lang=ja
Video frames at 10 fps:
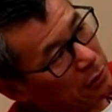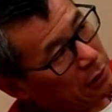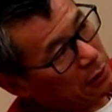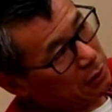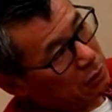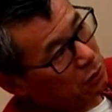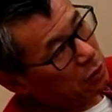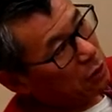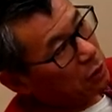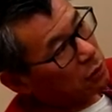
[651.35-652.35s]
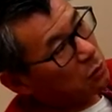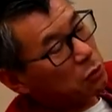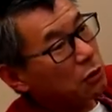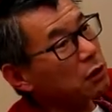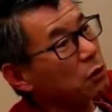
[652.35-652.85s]
んないわけですよ。
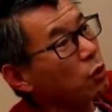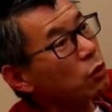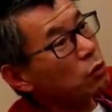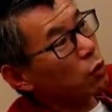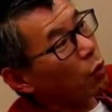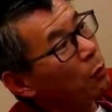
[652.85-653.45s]
だって努力と